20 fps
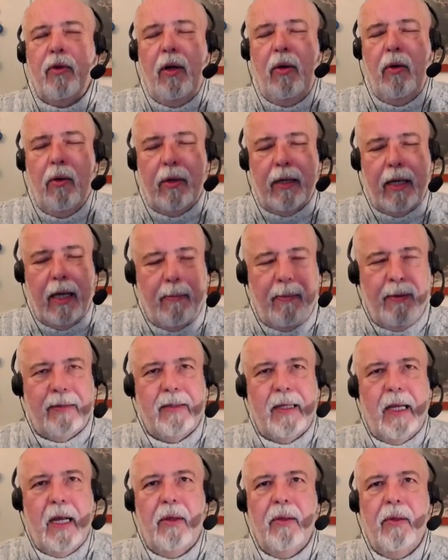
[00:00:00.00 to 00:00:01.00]
lo que ha
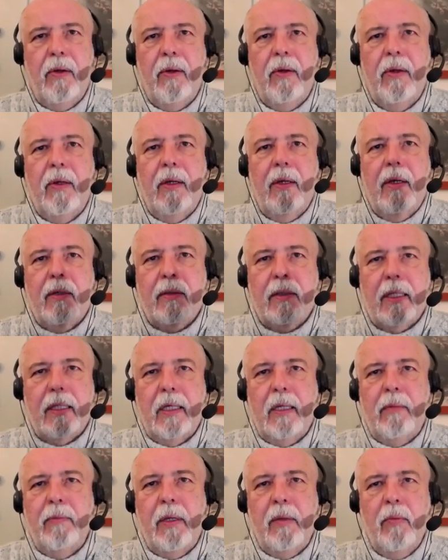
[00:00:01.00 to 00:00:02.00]
pasado
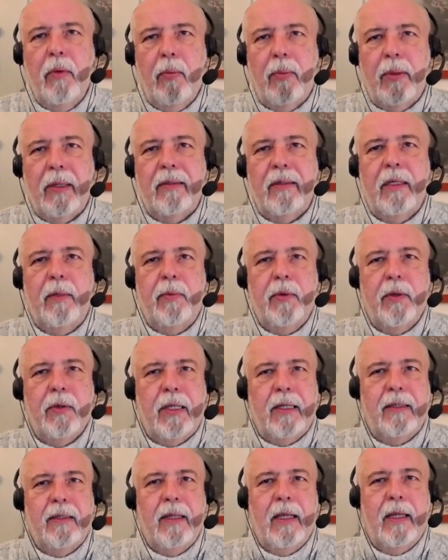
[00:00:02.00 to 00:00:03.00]
desde el mismo principio
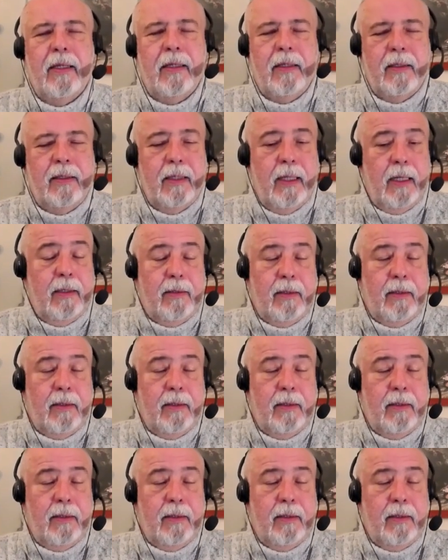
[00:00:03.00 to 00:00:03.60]
del,